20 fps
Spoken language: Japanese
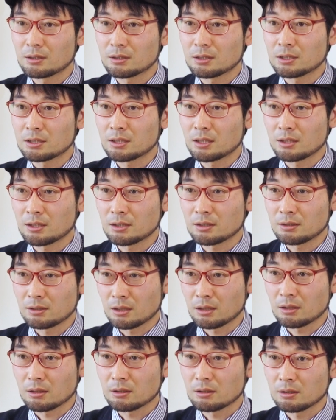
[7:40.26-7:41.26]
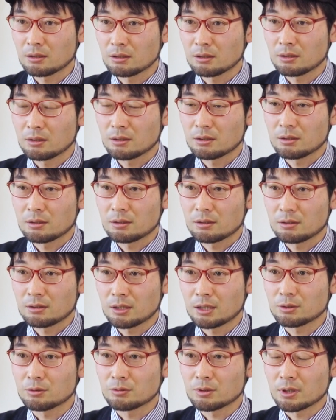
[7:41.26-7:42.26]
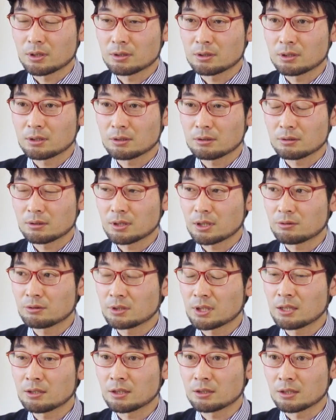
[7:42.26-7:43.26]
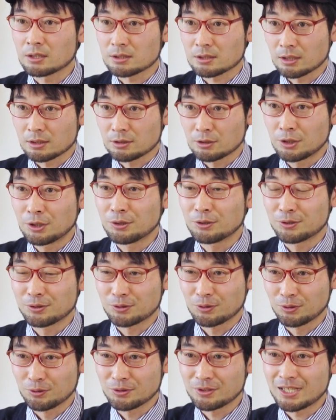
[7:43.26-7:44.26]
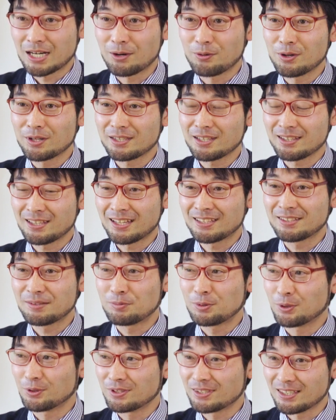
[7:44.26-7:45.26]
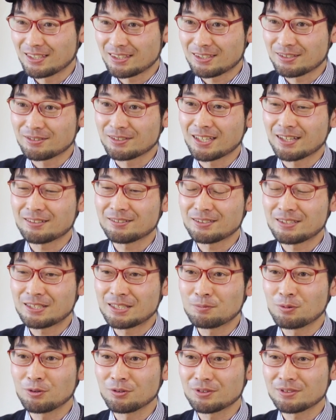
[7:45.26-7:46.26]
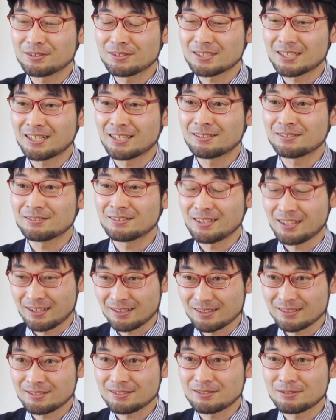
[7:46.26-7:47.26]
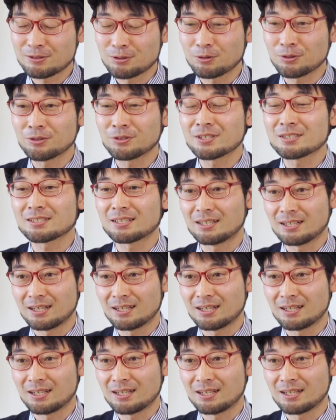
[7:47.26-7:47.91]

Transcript: いきなりねないというか、逆に何なんですかっていう、その似顔絵でなんで病院でっていう逆に疑問されるね状況ですか